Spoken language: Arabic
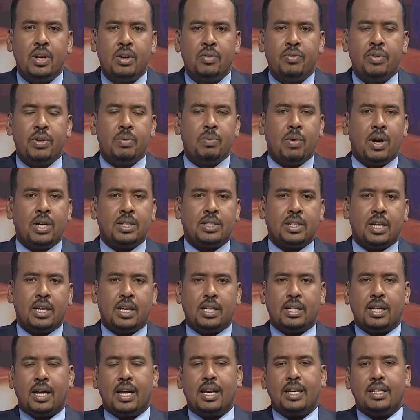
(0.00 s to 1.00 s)
في
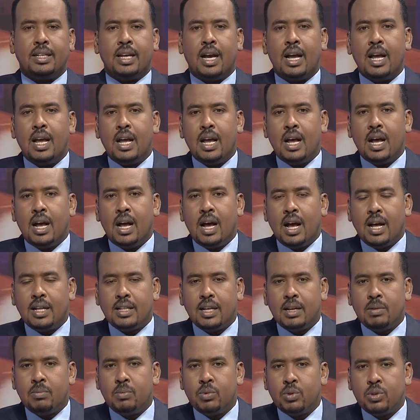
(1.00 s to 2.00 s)
معسكرات خارجية
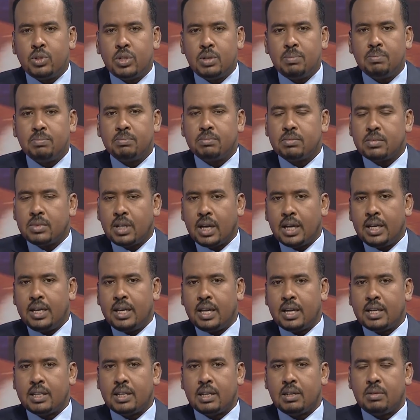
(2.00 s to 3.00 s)
هذا الموسم
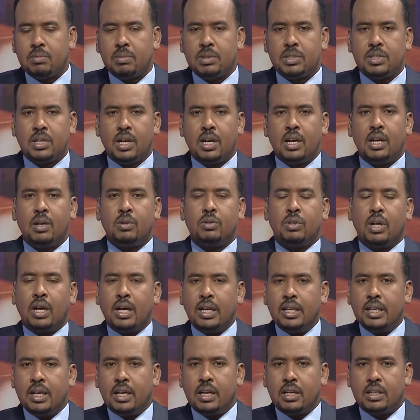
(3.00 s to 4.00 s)
تغيرت المسألة
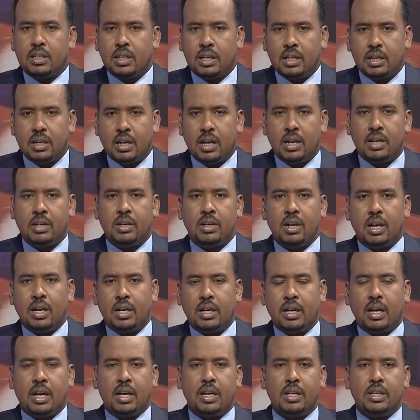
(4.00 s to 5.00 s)
تغيرت
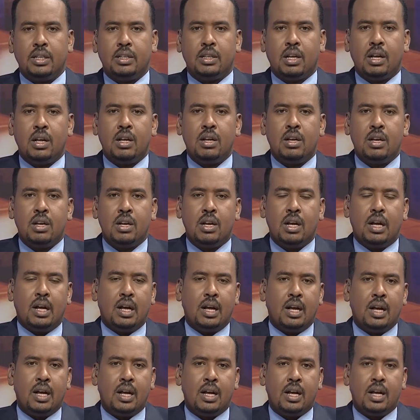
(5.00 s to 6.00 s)
الخريطة
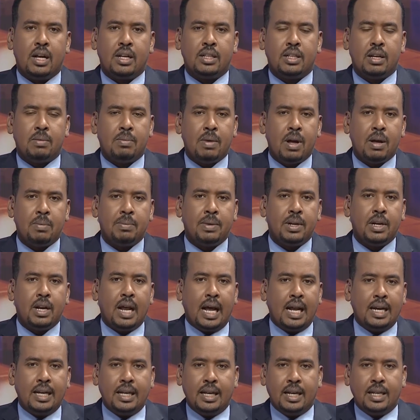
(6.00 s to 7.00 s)
تماما
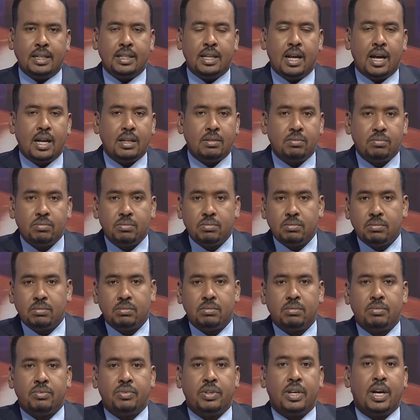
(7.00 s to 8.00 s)
الإعداد
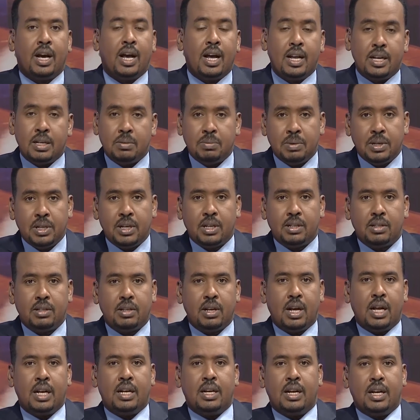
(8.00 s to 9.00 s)
في غالبية
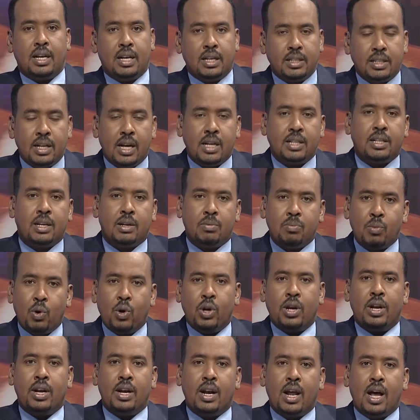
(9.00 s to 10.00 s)
الإعداد
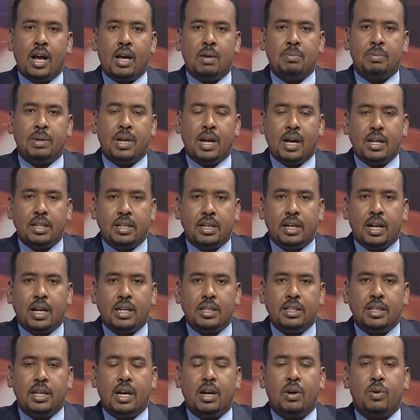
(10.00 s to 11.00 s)
المعلن الآن من هذه
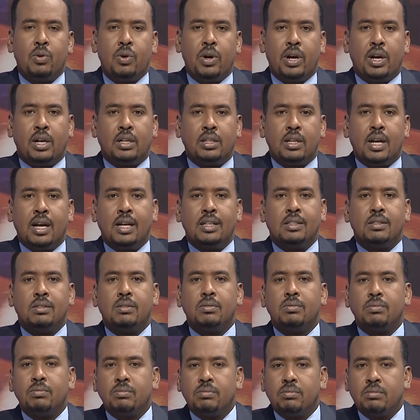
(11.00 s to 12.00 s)
الأندية هو إعداد
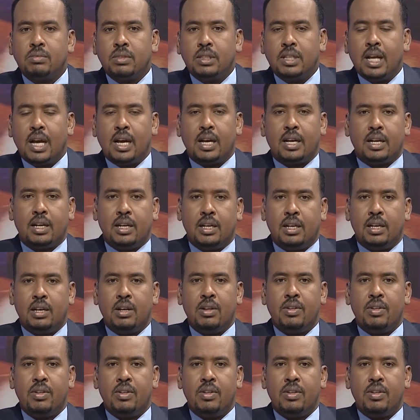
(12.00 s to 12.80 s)
داخلي